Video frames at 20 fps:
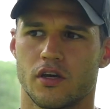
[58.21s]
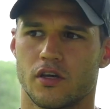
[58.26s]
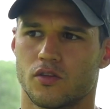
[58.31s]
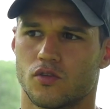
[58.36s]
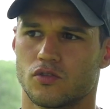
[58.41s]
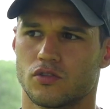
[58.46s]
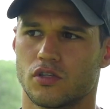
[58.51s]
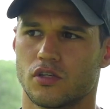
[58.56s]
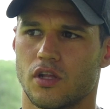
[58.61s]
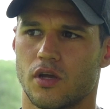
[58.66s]

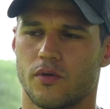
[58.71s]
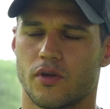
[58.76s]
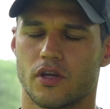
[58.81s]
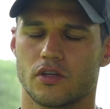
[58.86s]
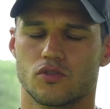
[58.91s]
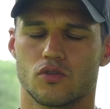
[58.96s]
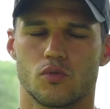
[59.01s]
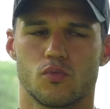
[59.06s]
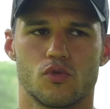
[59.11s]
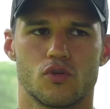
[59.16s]
entonces la
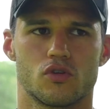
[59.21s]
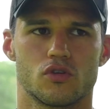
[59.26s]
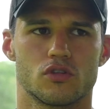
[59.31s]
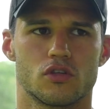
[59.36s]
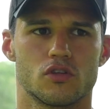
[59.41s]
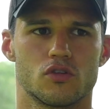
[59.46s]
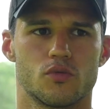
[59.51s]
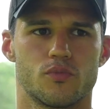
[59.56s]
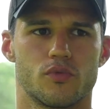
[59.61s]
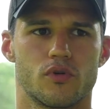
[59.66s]
verdad estoy muy
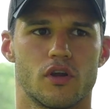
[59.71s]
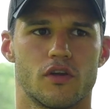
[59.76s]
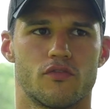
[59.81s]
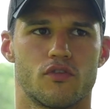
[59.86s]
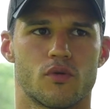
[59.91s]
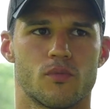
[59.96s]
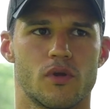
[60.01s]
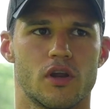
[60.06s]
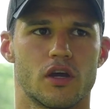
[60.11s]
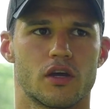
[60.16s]
contento por la
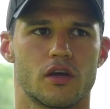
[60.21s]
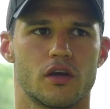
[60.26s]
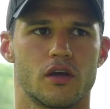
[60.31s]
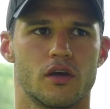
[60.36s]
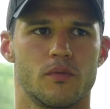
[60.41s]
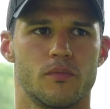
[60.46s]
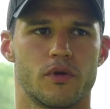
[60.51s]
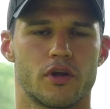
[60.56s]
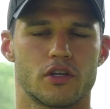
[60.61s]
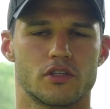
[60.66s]
forma en la
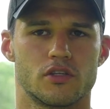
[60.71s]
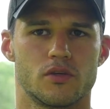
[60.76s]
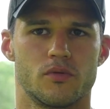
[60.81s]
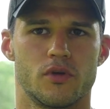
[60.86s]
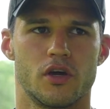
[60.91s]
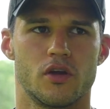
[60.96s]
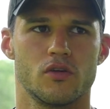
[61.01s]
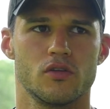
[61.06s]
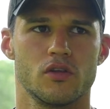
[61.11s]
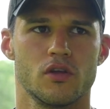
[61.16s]
que me
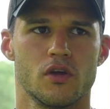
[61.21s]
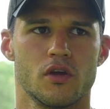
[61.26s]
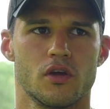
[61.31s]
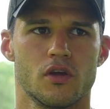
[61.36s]
recibieron